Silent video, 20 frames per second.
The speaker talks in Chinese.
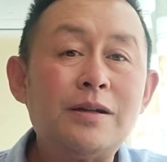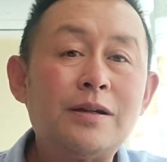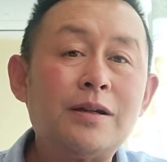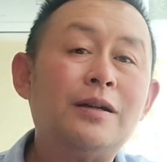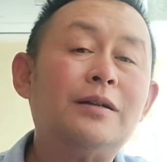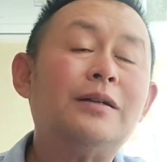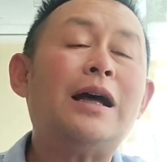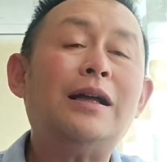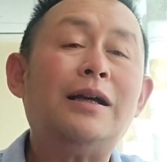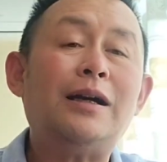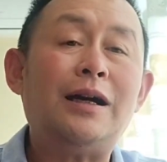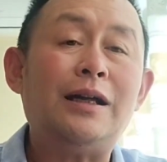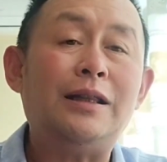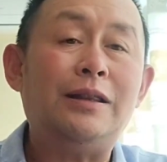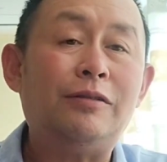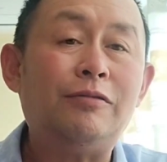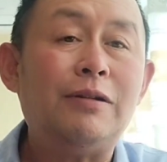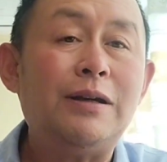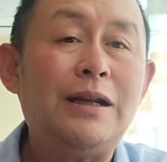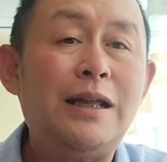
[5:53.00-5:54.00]
可是他
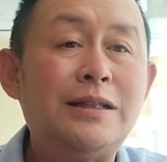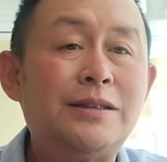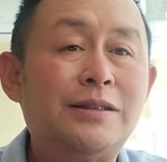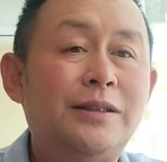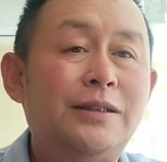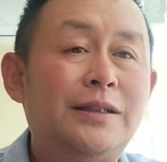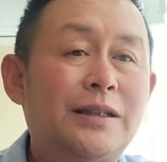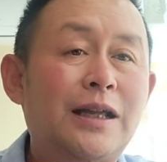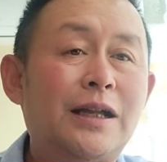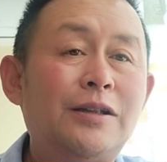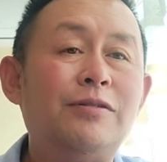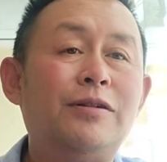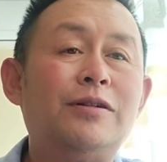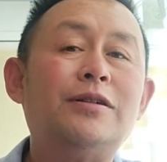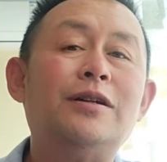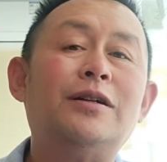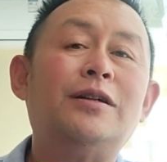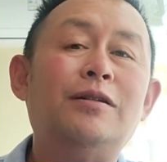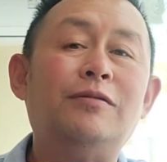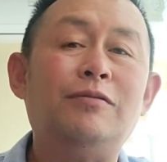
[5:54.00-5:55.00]
很锻炼自己，他觉得
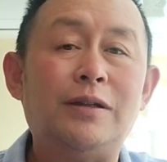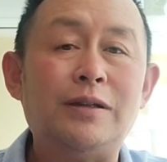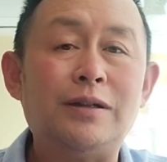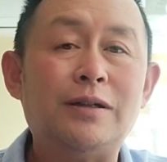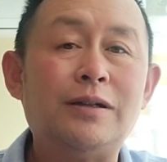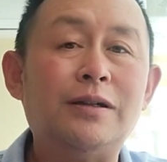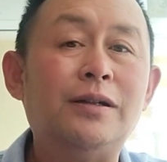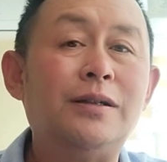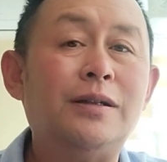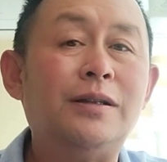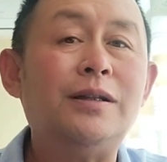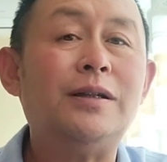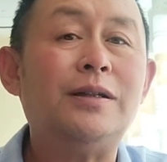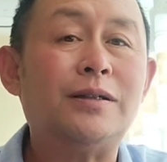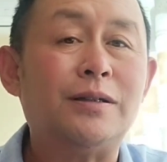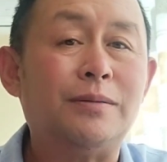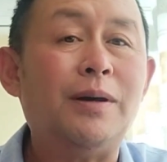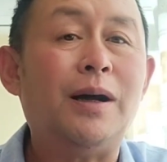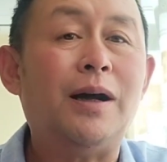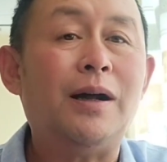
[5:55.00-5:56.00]
这是我的个人的
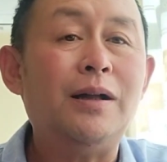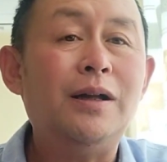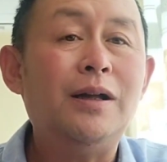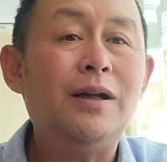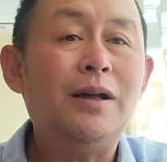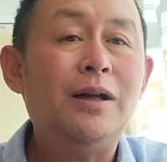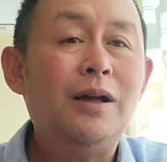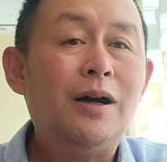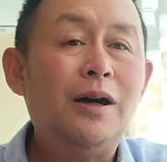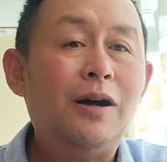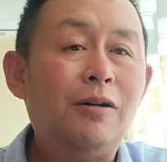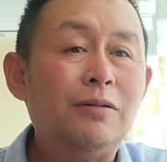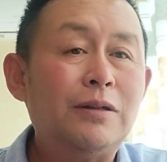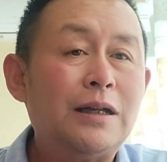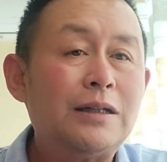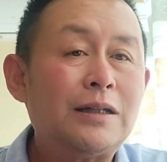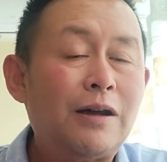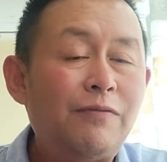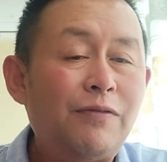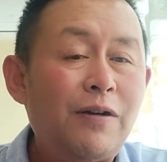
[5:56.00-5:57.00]
什么？后
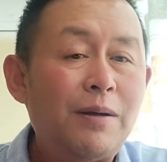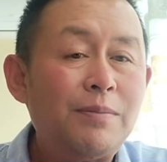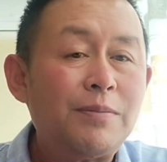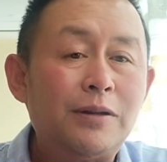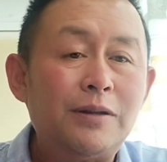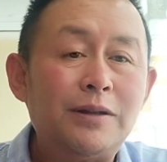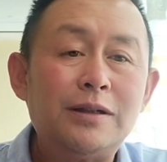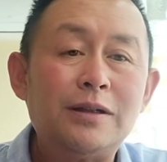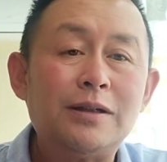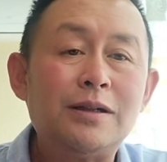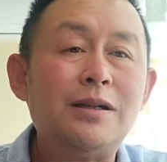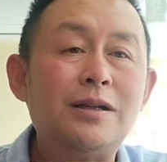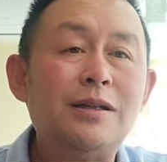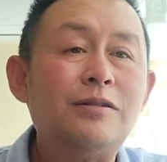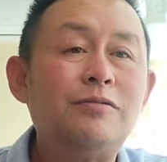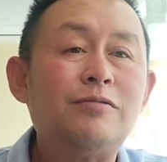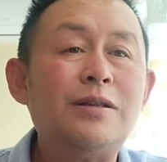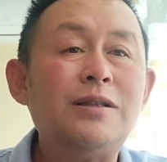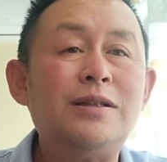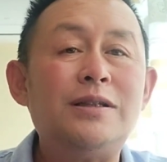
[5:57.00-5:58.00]
来他发表了一个个人
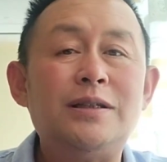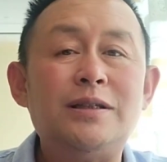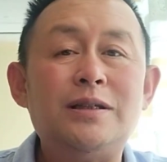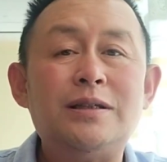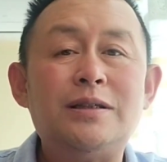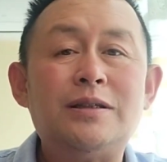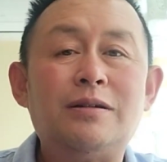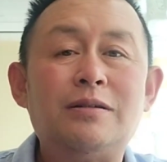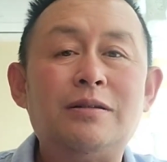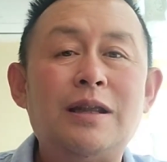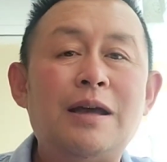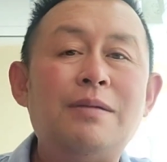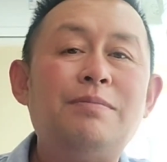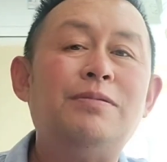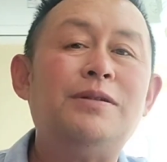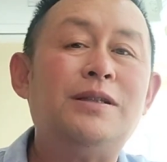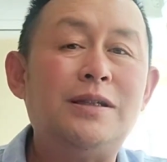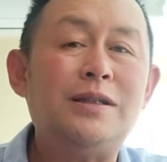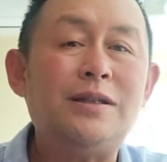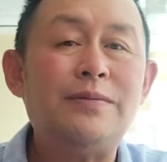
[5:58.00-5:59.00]
的专辑，叫《来
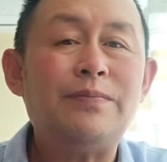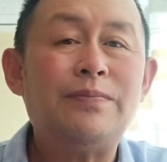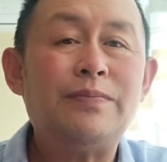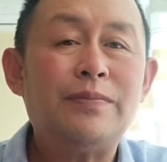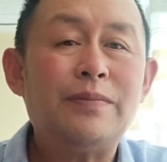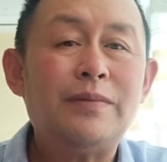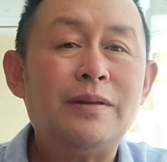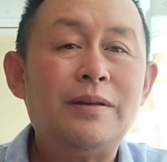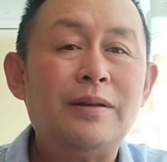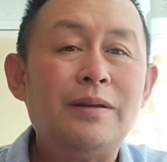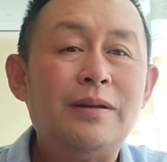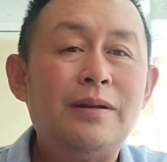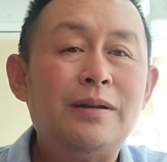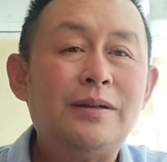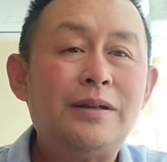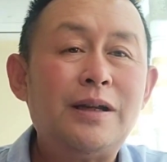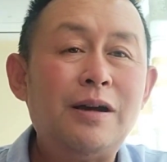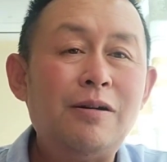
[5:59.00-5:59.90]
不及》。